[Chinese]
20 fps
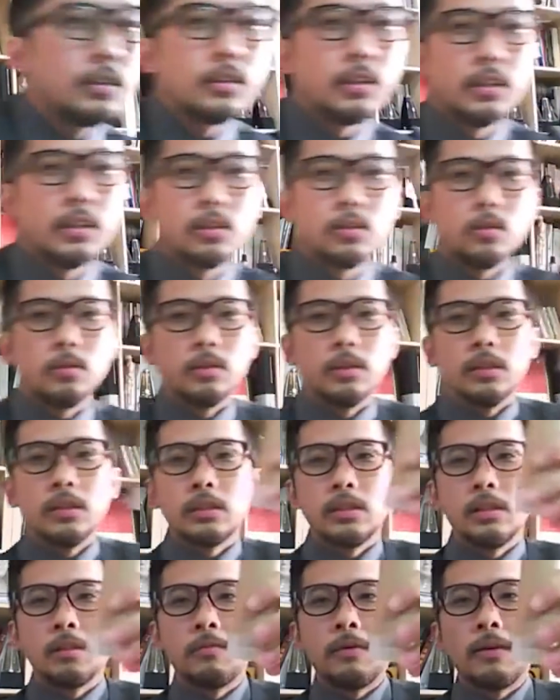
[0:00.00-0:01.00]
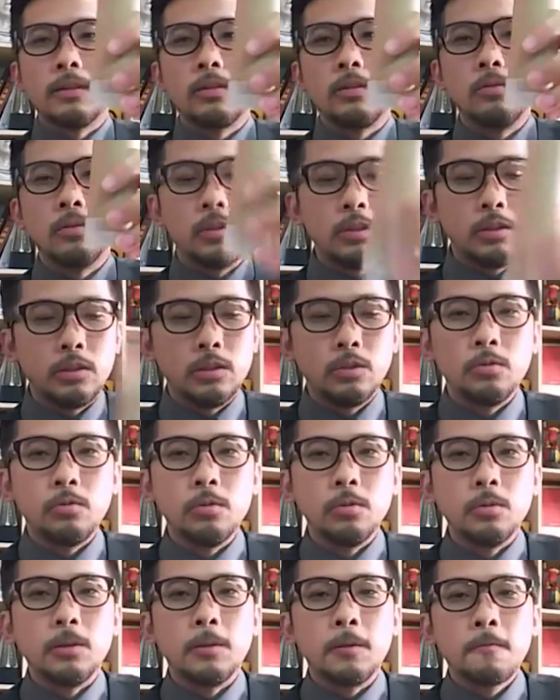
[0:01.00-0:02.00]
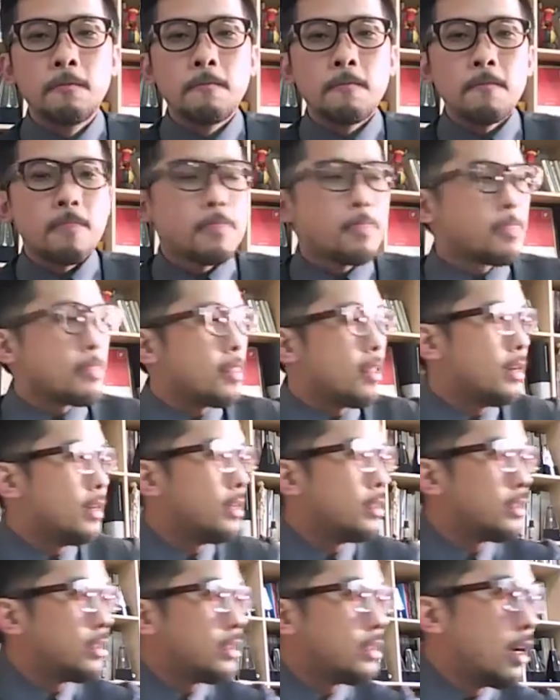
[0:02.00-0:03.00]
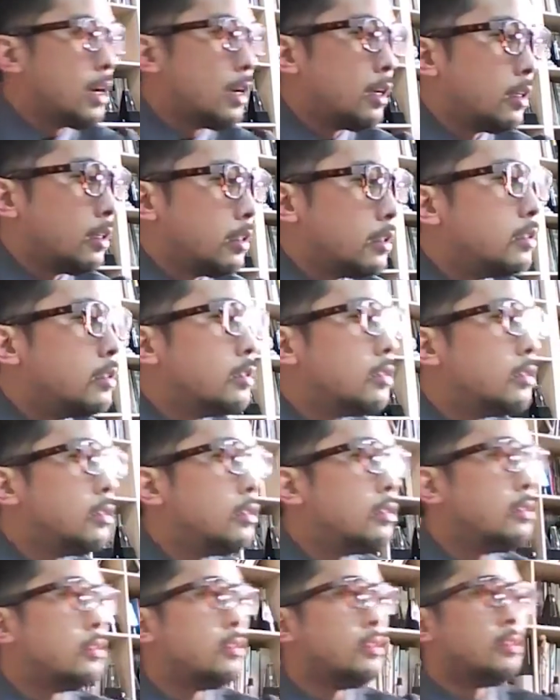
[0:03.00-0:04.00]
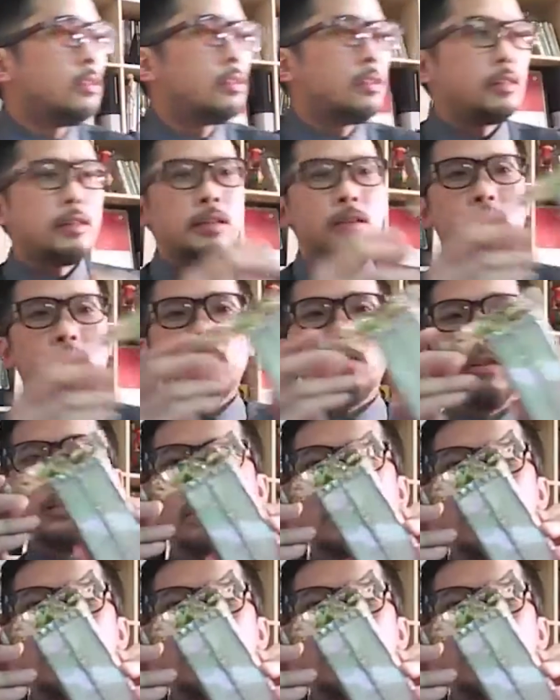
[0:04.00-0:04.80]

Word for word: 像这种也是要放东西进去的。那像这种